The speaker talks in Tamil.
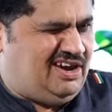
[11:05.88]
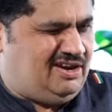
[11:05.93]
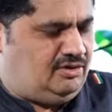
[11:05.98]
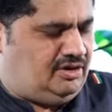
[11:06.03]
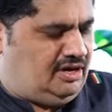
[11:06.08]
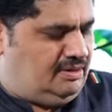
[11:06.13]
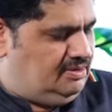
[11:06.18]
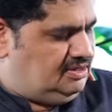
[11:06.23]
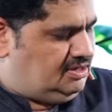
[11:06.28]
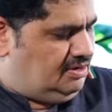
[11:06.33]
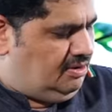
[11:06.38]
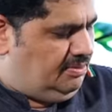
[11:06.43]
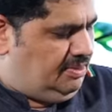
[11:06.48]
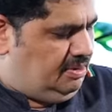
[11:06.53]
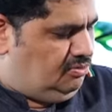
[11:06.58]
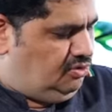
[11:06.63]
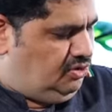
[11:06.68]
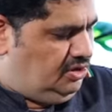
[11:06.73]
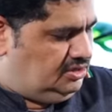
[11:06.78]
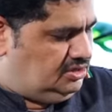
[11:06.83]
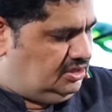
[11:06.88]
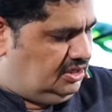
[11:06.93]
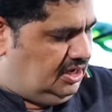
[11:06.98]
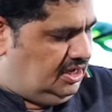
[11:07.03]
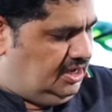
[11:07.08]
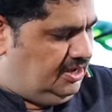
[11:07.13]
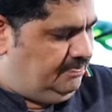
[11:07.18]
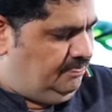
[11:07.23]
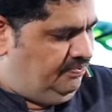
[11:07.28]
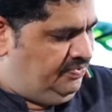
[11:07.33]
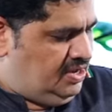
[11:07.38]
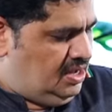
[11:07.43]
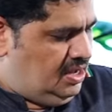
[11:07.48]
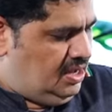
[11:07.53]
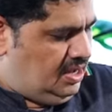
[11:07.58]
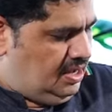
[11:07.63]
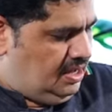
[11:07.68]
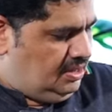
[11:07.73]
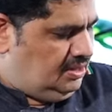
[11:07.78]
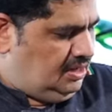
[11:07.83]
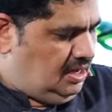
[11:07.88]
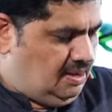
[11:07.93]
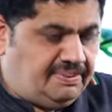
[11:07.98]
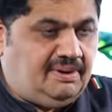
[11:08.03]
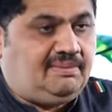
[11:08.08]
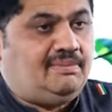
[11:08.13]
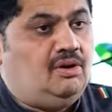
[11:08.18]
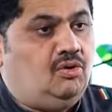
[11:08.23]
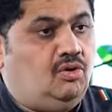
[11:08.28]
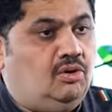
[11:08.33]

ஃபைவ் டு டென் மினிட்ஸ் அவன் அப்படியே மூடி வச்சுருங்க அதுக்கப்புறமா